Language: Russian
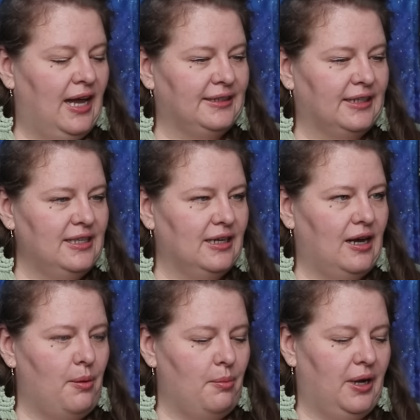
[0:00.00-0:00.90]
Это
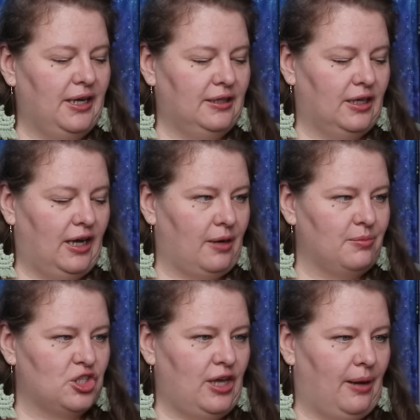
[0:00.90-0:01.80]
книга Марины
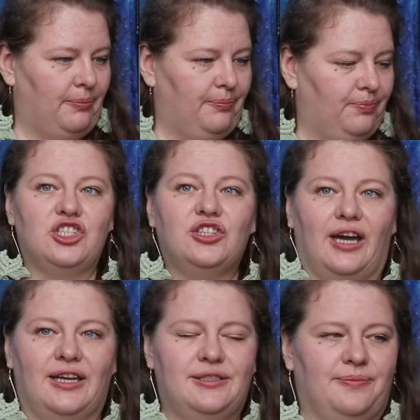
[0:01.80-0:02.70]
Арамштам
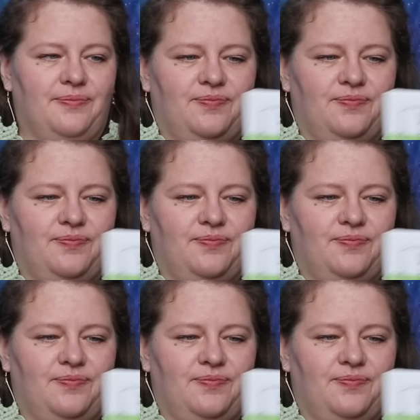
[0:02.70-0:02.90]
«Читать».